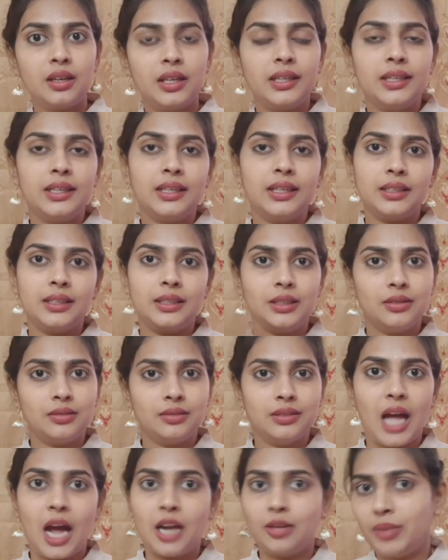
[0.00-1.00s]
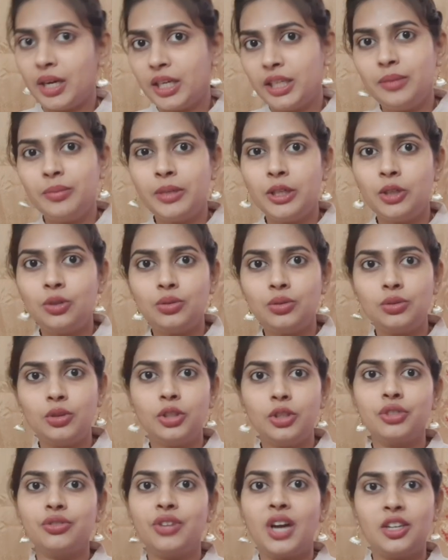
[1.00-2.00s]
ఇంకా దాన్ని బట్టి మీరు
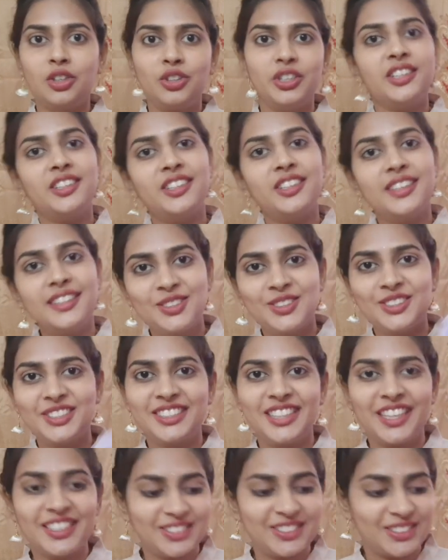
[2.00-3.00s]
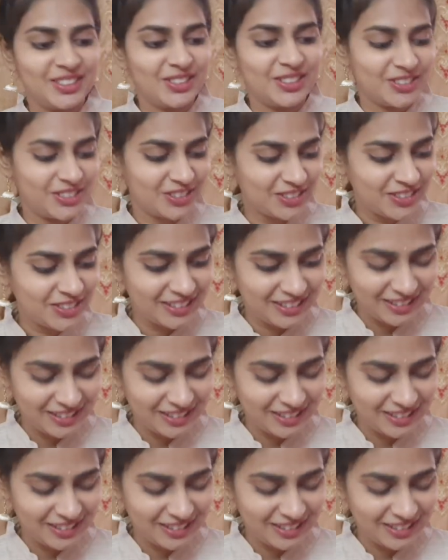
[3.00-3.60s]
కొంచెం అటు ఇటుగా చూస్ చేసుకోవచ్చు